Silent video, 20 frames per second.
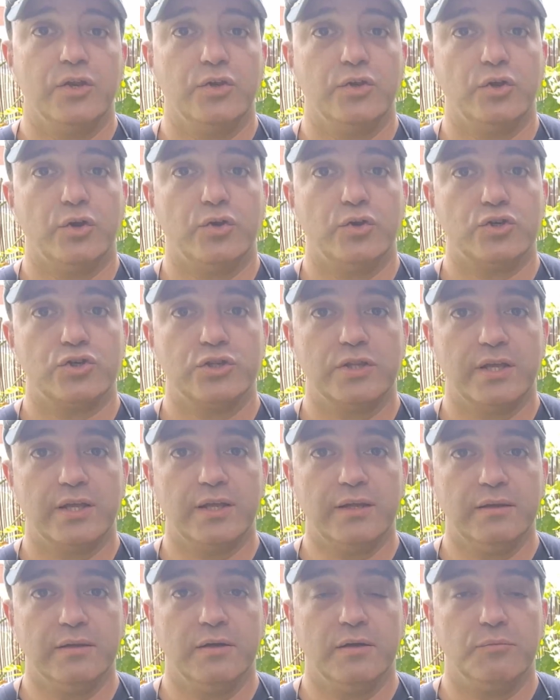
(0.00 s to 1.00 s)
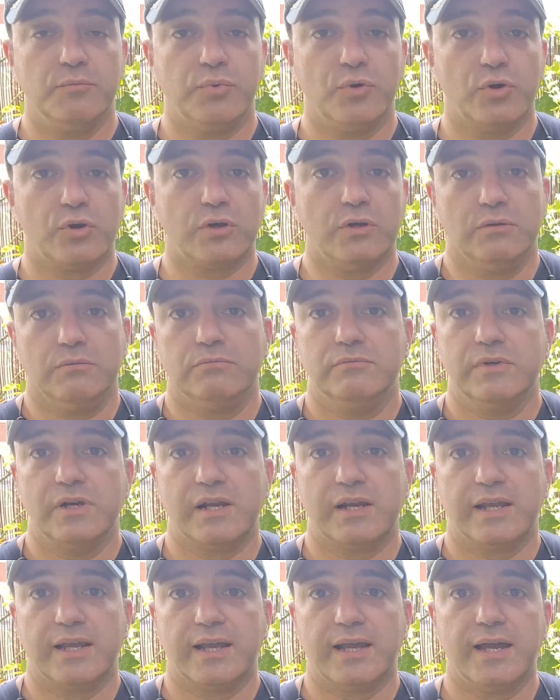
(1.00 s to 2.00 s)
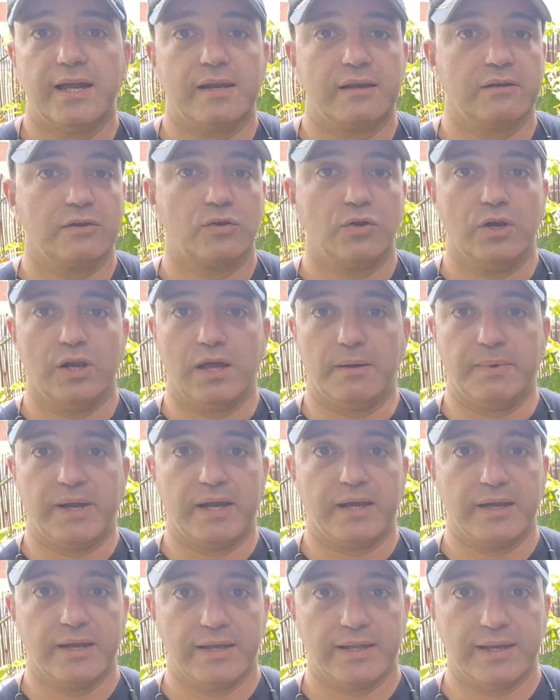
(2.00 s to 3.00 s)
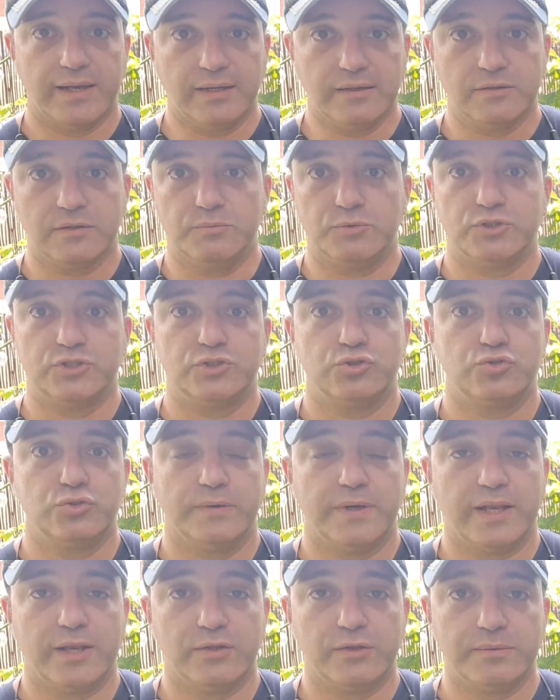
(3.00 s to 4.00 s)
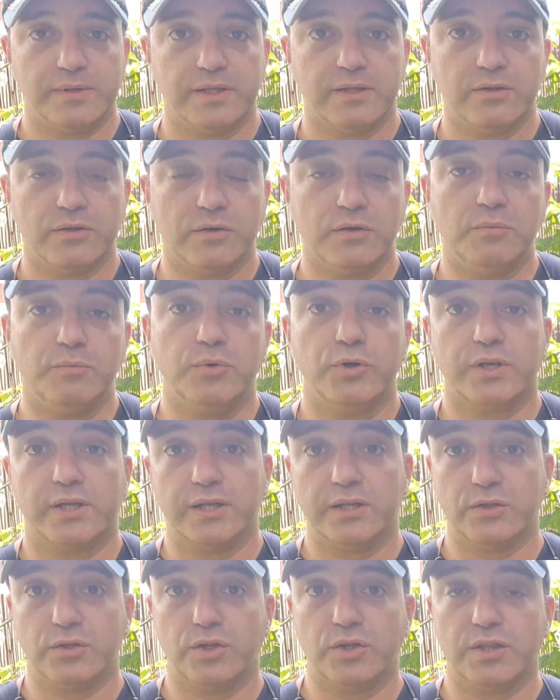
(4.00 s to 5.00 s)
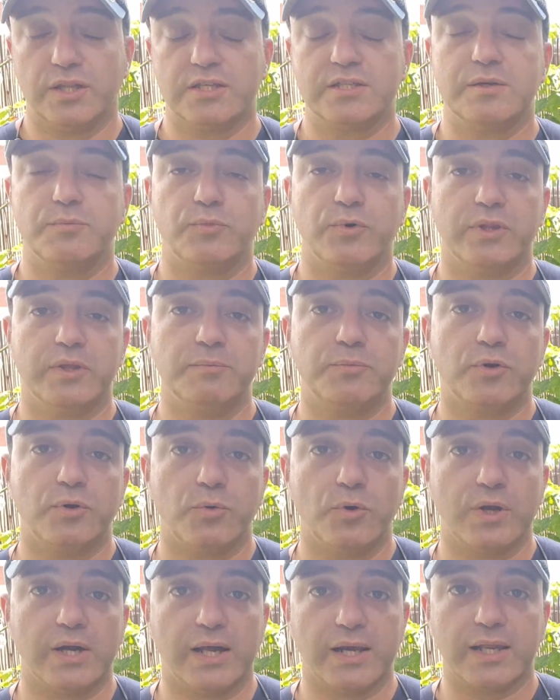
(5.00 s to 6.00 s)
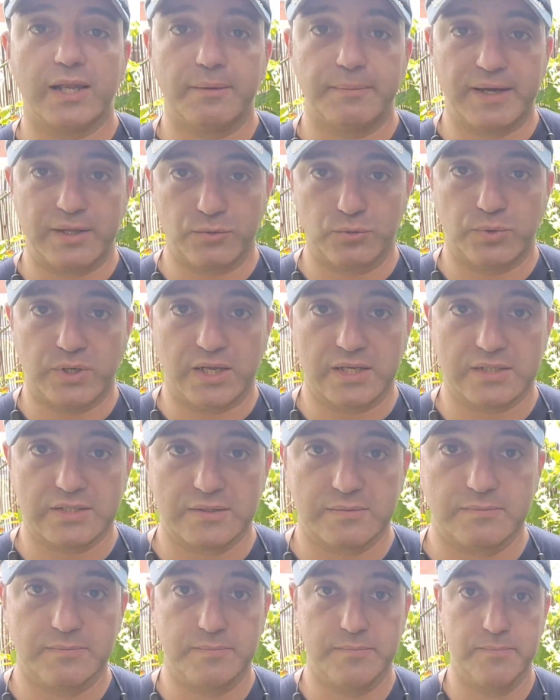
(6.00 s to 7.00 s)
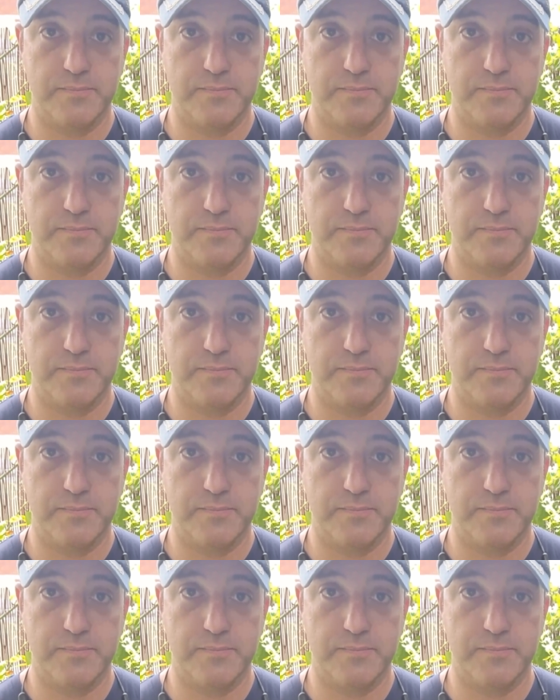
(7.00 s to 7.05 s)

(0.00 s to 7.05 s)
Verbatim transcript: no nos dé por regar con la manguera como si estuviera lloviendo, porque entonces se pueden provocar quemaduras.